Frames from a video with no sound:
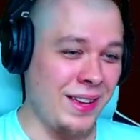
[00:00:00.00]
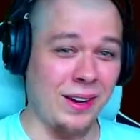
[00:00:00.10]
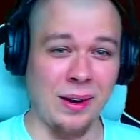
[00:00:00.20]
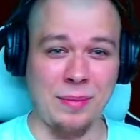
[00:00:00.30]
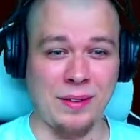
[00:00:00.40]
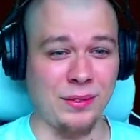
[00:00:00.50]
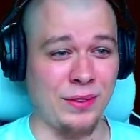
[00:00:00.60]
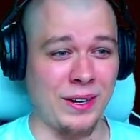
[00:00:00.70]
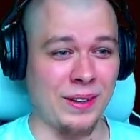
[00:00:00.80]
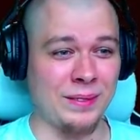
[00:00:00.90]
nie no, naprawdę
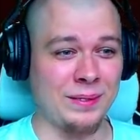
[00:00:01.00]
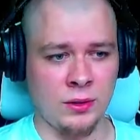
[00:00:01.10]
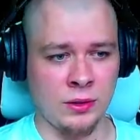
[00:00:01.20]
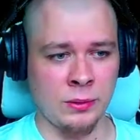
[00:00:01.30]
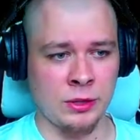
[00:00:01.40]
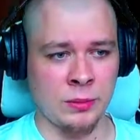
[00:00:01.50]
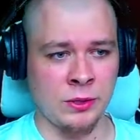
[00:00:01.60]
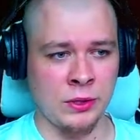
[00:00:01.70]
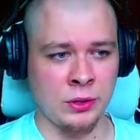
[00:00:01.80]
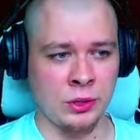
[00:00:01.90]
fajna. Tylko zobaczymy,
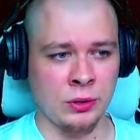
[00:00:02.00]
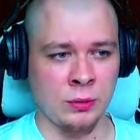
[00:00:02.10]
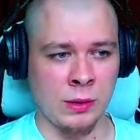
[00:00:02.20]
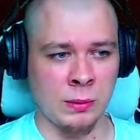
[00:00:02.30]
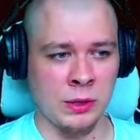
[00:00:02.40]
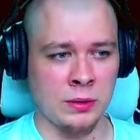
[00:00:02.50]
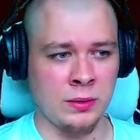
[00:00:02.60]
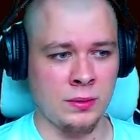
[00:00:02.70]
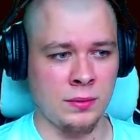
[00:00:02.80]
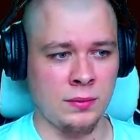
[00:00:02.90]
co jeszcze tu mamy.
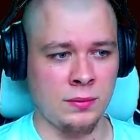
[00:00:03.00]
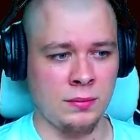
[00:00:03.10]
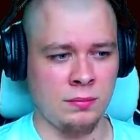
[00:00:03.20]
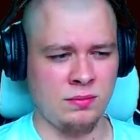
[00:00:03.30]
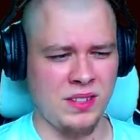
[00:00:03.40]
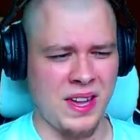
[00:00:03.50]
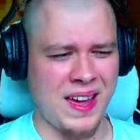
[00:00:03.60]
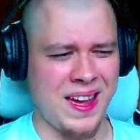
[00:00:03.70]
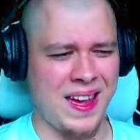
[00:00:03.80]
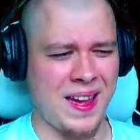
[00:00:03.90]

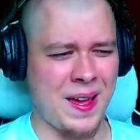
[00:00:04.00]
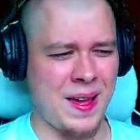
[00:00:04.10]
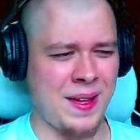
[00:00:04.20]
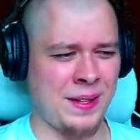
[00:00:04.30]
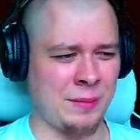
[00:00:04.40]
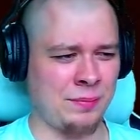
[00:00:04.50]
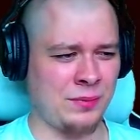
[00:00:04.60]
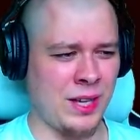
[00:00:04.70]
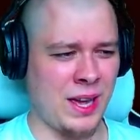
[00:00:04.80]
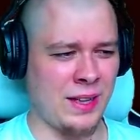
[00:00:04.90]
Eee,
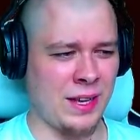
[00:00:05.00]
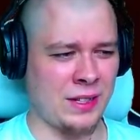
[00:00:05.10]
nie, nie